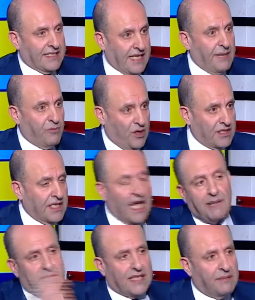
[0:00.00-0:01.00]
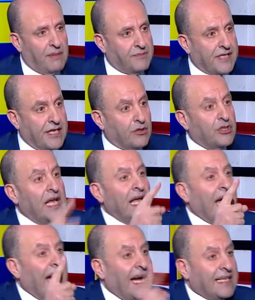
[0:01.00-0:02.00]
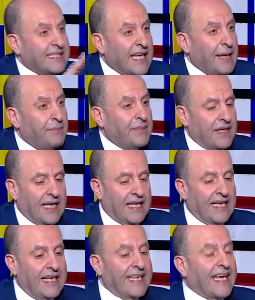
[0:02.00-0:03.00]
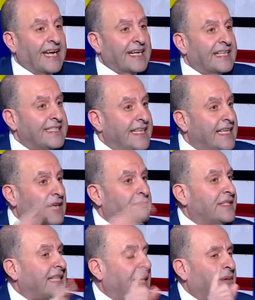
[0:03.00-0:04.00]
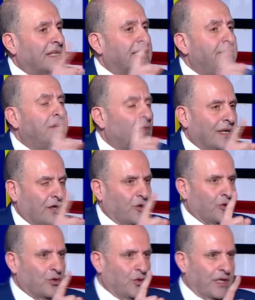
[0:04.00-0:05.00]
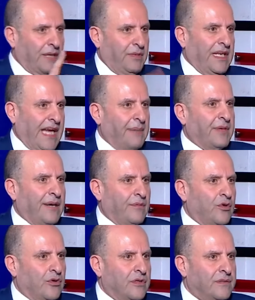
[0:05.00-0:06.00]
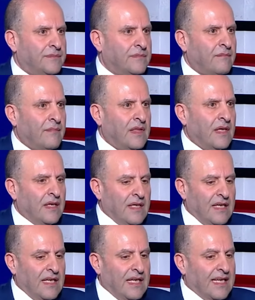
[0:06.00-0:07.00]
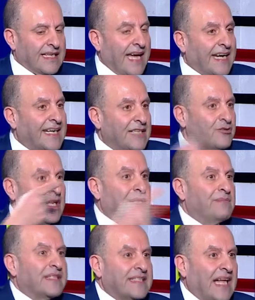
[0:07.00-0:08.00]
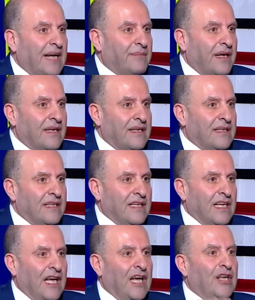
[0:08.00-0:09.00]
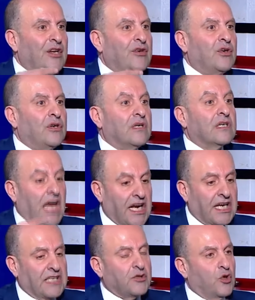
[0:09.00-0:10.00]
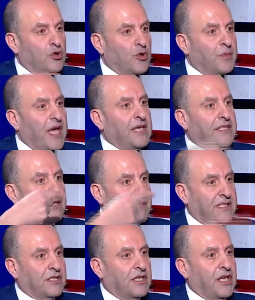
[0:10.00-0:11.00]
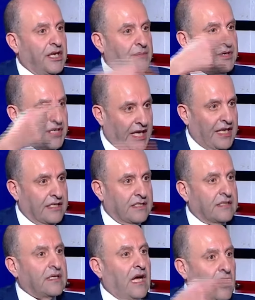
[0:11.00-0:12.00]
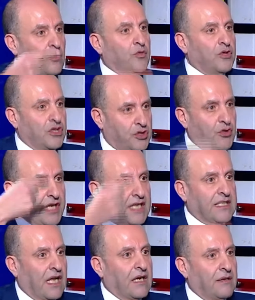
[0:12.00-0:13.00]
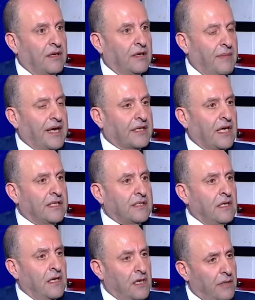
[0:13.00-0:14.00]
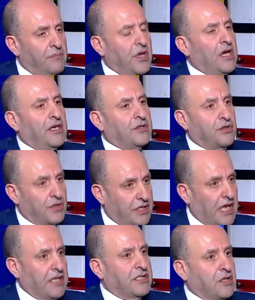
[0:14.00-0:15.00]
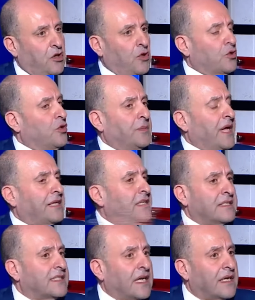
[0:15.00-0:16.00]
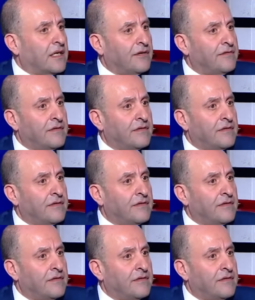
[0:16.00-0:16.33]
حساب وطني ابدا ما بسيرهم على حساب اللي كرسناه للمستقبل انتبهوا وين الخطوره باللي عم يعملوه كرسوا للمستقبل شو بده يكرسوا؟ انه كرسوا انه بيقدر بس يغيب الرئيس او يشغل هيدا المركز بيقدر الرئيس الحكومي هيك يتصرف